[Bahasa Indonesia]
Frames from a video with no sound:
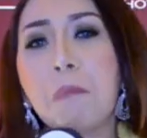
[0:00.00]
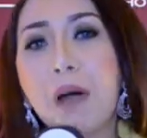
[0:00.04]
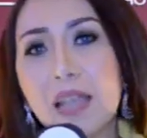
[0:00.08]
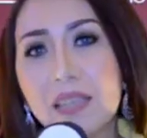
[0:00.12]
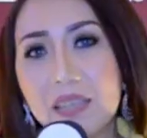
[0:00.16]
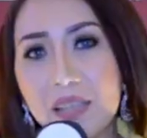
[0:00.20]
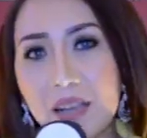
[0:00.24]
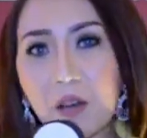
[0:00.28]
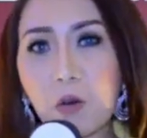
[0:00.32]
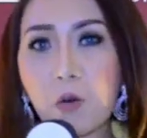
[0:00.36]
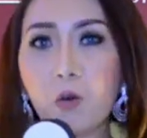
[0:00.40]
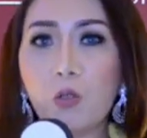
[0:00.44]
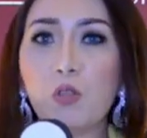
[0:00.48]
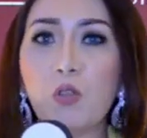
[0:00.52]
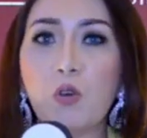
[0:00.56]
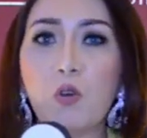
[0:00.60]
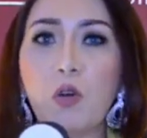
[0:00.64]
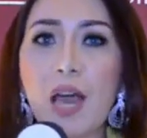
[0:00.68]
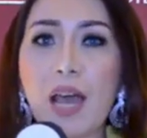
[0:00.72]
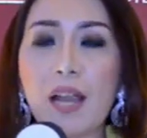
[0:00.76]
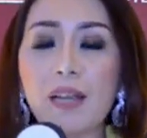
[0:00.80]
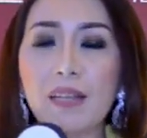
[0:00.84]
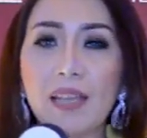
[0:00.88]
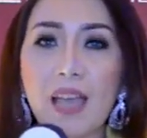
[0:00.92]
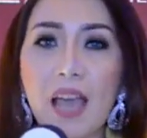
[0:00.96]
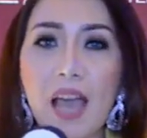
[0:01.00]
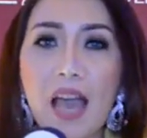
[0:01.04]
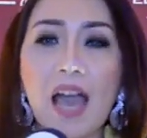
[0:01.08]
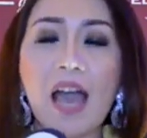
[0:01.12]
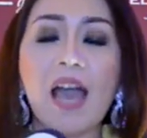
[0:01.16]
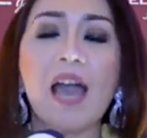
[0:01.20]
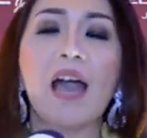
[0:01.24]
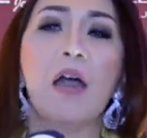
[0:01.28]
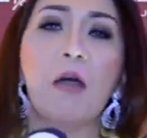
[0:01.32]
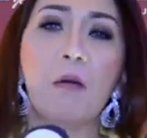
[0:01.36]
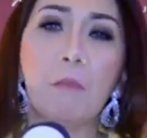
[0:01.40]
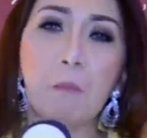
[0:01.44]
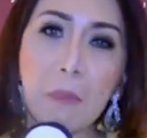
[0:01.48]
Banyak
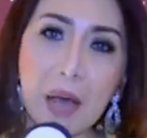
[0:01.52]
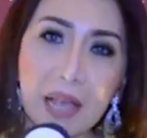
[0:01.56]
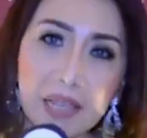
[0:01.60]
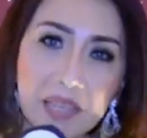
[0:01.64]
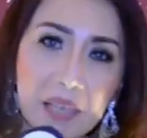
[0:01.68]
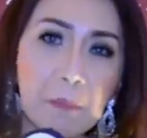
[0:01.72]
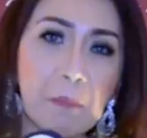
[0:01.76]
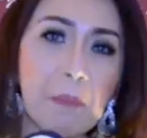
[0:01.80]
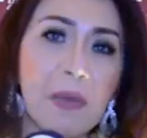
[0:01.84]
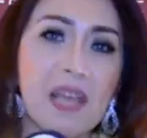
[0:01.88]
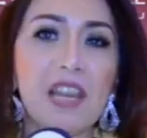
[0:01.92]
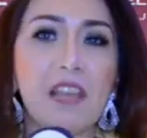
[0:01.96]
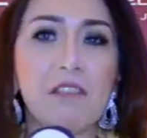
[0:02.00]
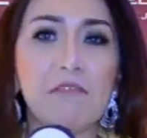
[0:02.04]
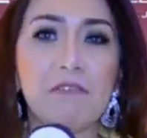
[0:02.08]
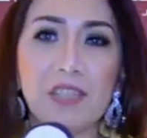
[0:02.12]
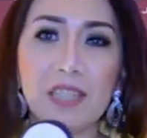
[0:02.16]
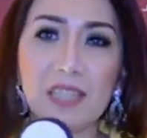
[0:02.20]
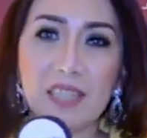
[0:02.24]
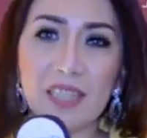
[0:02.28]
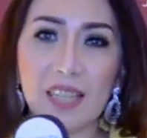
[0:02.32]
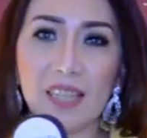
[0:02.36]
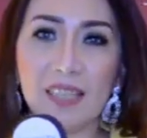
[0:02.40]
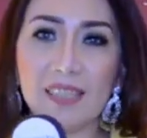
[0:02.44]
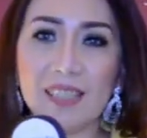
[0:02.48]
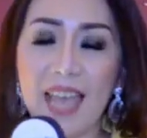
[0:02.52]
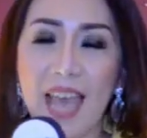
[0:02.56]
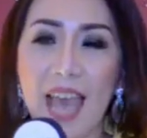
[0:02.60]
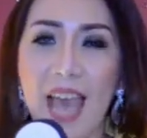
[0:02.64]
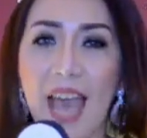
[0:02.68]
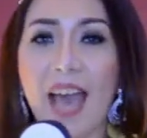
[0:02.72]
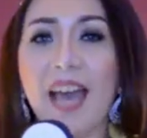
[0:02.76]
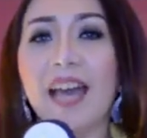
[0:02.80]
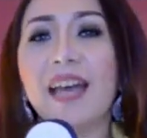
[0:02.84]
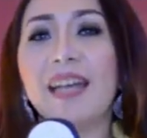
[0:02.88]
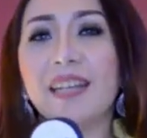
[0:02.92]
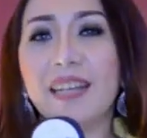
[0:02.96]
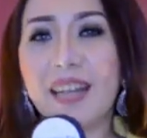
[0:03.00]
keuntungannya, banyak
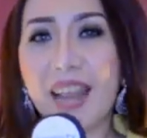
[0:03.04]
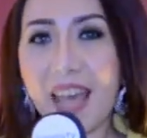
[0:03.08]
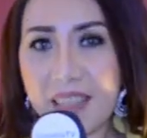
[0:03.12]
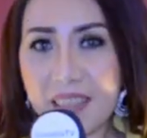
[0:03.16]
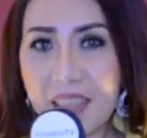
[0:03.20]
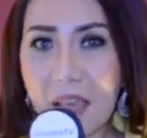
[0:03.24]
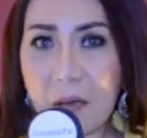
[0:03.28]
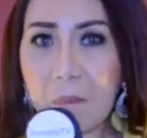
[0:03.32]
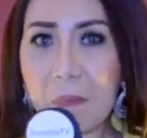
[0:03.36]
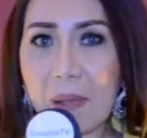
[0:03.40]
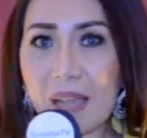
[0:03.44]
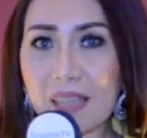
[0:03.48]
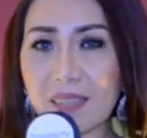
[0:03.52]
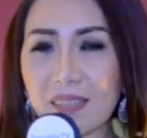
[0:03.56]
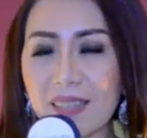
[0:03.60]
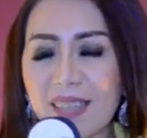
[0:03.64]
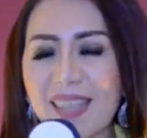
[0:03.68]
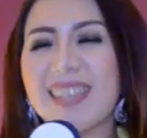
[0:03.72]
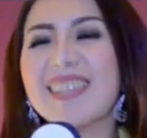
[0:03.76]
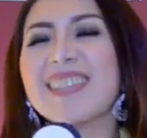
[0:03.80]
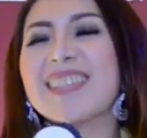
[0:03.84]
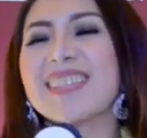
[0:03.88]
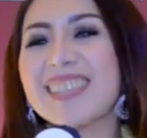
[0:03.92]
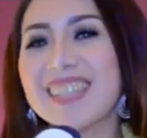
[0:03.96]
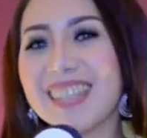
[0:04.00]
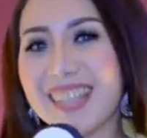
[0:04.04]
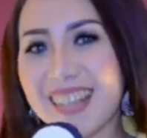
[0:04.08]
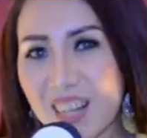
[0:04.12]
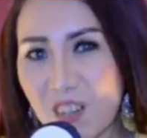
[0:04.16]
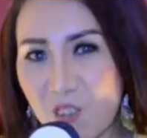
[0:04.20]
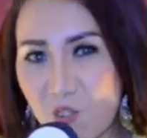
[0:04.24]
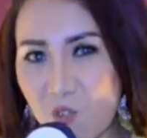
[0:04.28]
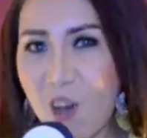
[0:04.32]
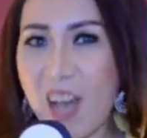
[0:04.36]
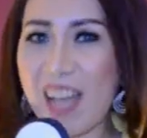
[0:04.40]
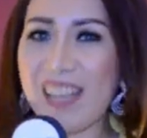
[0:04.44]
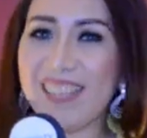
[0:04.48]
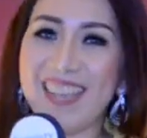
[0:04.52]
beneficialnya, dan yang pasti
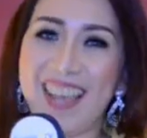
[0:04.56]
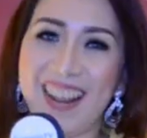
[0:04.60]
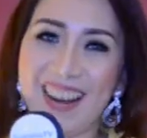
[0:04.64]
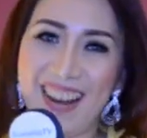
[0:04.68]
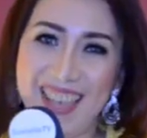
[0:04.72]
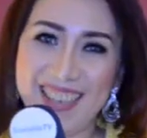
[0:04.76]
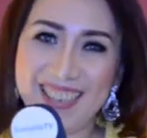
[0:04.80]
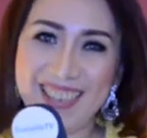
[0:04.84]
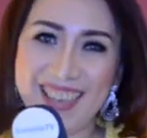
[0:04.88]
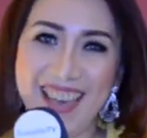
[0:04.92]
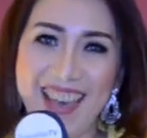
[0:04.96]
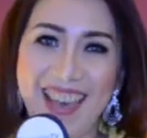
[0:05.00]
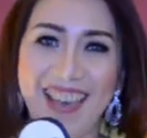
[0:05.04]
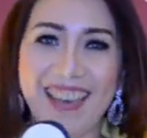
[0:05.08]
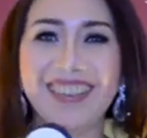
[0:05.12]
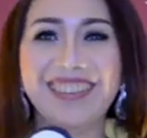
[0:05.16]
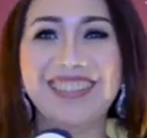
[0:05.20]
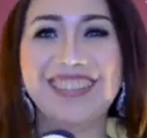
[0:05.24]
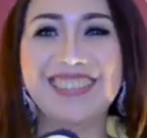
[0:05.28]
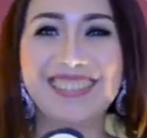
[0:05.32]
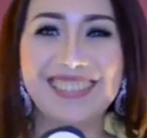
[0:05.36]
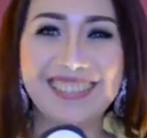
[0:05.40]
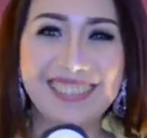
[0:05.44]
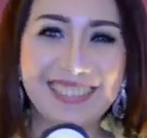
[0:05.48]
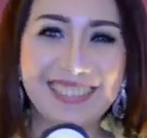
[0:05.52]
seru acaranya.